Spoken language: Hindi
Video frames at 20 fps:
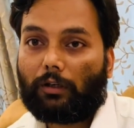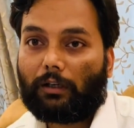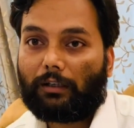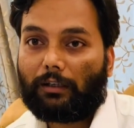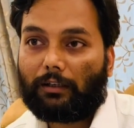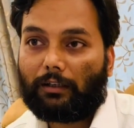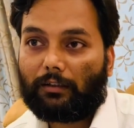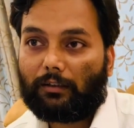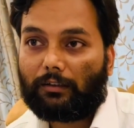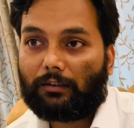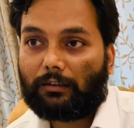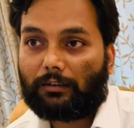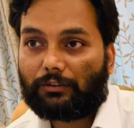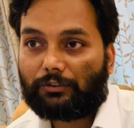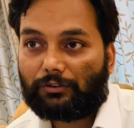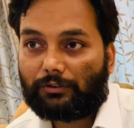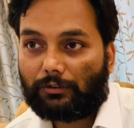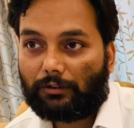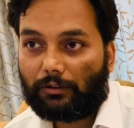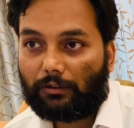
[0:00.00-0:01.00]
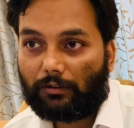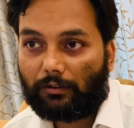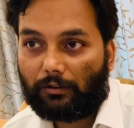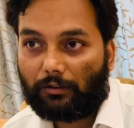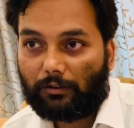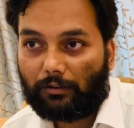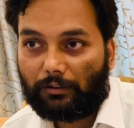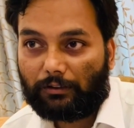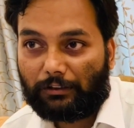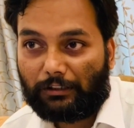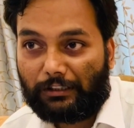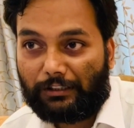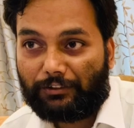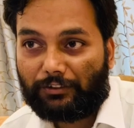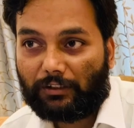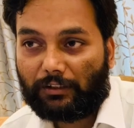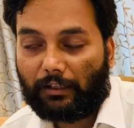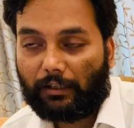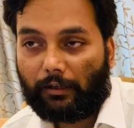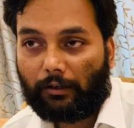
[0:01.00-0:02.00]
अलग अलग
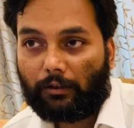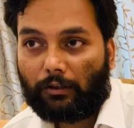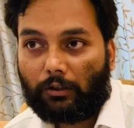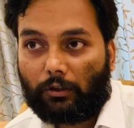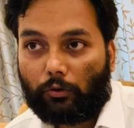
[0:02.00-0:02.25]
रिलीजन है